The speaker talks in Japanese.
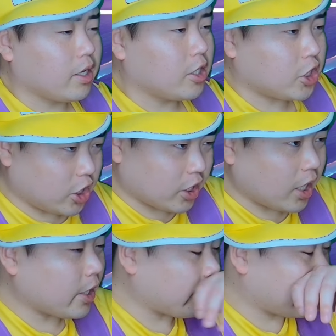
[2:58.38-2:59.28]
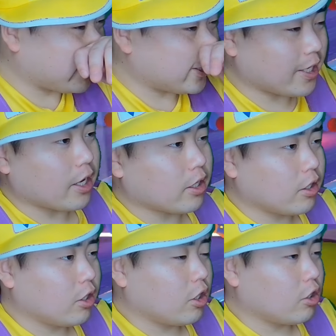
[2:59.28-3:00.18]
しっかり前張りしたい。
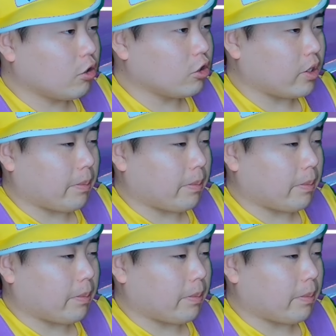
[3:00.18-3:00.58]
よろしく。